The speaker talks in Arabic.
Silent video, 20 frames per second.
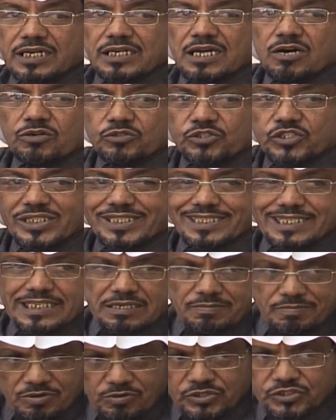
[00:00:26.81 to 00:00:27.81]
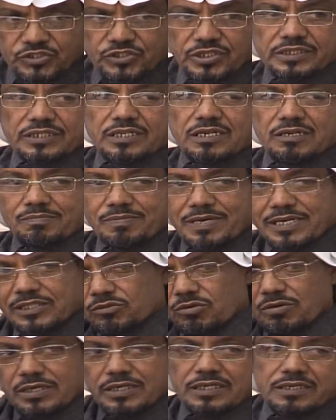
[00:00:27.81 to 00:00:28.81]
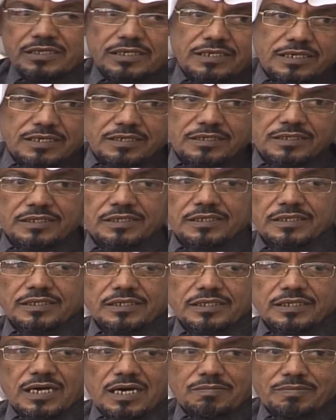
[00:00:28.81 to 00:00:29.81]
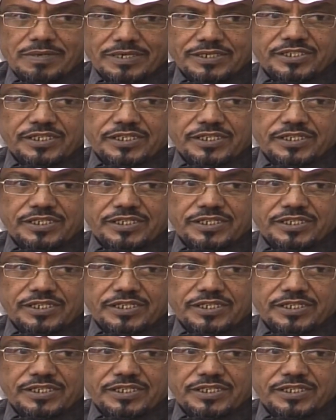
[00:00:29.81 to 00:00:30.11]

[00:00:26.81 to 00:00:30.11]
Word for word: او صديقي بيوصلني للبيت و هذا